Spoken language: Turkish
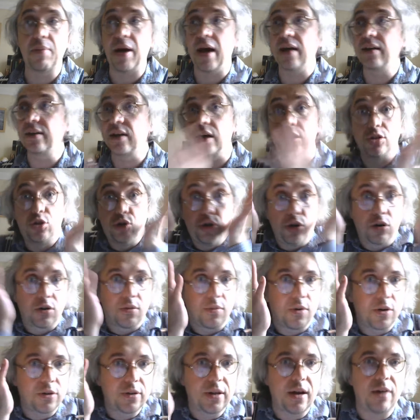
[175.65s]
Ben
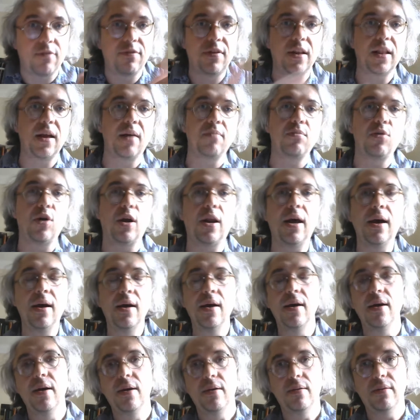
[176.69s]
kaçıyorum ondan falan. Böyle
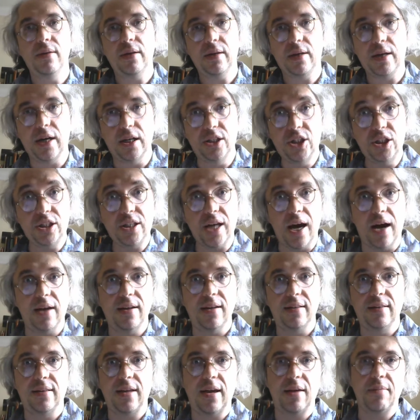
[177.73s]
e, kaçış
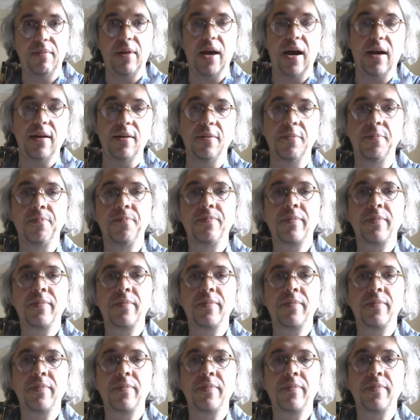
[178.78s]
halindeyim yani.